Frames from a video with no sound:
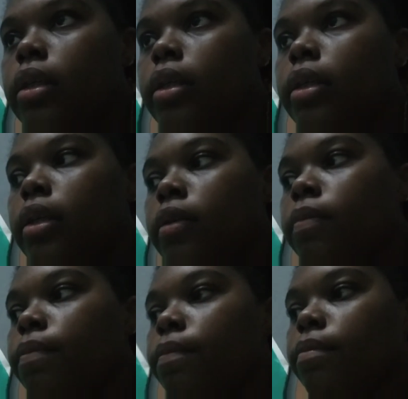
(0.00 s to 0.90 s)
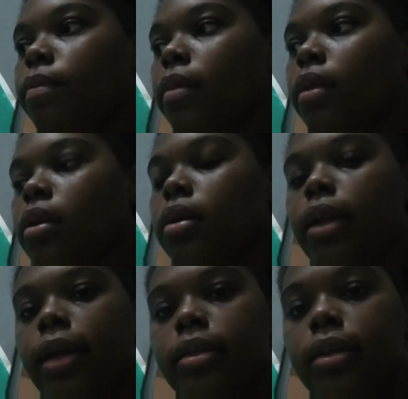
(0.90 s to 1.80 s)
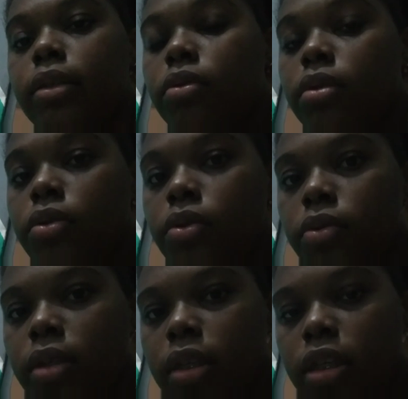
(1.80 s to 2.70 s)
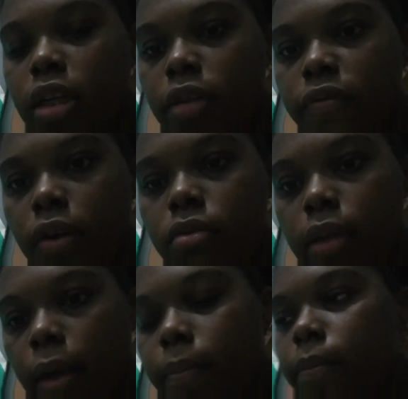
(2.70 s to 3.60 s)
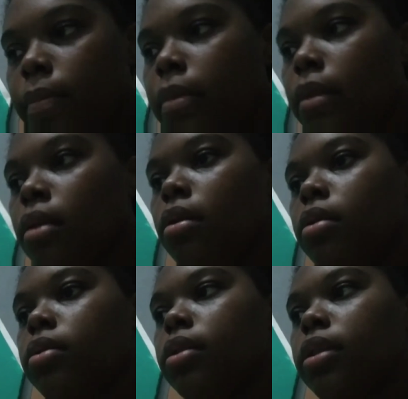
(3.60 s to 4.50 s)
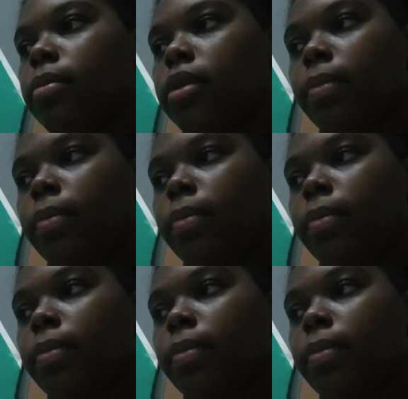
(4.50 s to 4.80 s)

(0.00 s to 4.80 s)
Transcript: e graças a Deus, Deus não tem deixado faltar. Semana